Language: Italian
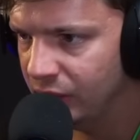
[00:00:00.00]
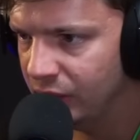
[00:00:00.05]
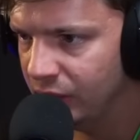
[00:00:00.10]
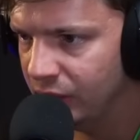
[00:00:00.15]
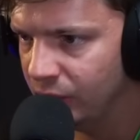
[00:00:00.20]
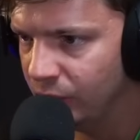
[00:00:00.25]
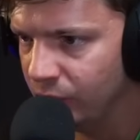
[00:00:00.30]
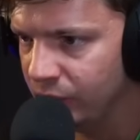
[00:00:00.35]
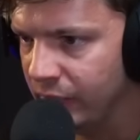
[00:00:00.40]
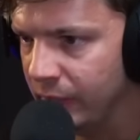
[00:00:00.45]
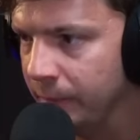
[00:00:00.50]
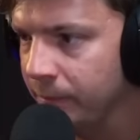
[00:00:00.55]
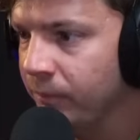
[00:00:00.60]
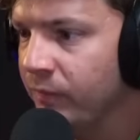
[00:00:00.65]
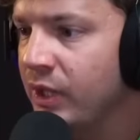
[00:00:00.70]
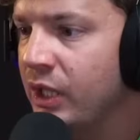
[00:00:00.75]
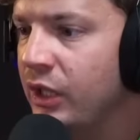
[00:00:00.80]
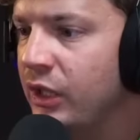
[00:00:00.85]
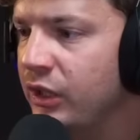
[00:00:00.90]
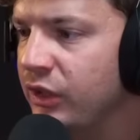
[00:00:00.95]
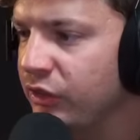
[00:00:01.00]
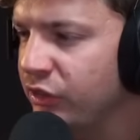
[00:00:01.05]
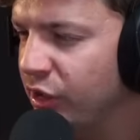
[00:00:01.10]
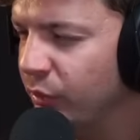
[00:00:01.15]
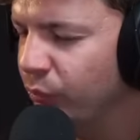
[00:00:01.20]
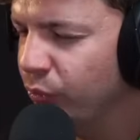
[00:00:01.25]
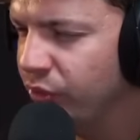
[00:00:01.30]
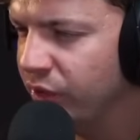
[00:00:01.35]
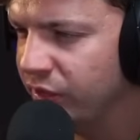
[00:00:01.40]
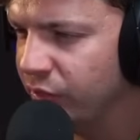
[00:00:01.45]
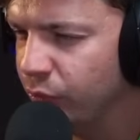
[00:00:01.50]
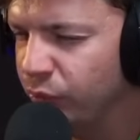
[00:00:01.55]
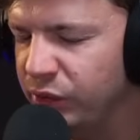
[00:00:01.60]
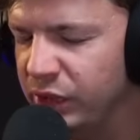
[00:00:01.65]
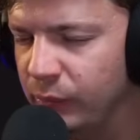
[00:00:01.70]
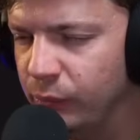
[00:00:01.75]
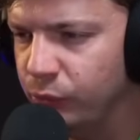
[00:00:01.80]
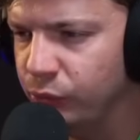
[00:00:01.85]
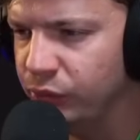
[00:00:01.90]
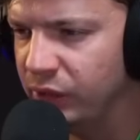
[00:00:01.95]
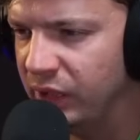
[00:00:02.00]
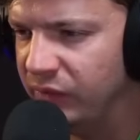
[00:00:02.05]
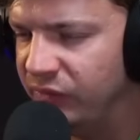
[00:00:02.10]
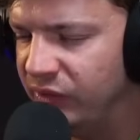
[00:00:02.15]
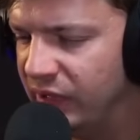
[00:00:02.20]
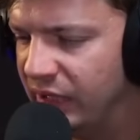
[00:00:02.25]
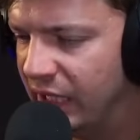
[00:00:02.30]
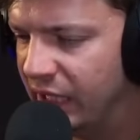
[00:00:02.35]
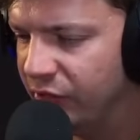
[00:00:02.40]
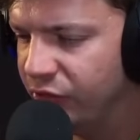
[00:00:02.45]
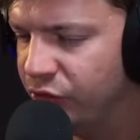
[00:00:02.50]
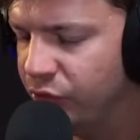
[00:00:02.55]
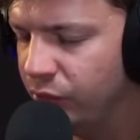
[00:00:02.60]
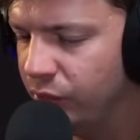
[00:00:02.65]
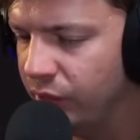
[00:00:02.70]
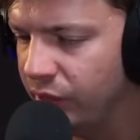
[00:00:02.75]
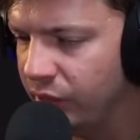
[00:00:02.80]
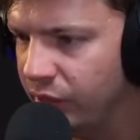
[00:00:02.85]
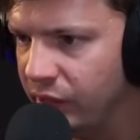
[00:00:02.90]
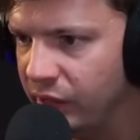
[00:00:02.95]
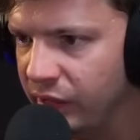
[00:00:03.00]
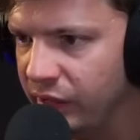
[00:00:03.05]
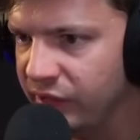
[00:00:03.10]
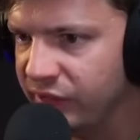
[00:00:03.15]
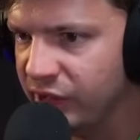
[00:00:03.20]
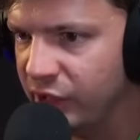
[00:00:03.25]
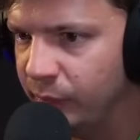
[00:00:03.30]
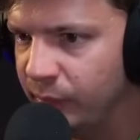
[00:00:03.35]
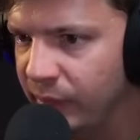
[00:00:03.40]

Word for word: Ok, diamo un'occhiata, continuiamo a controllare il villaggio, eh, sarebbe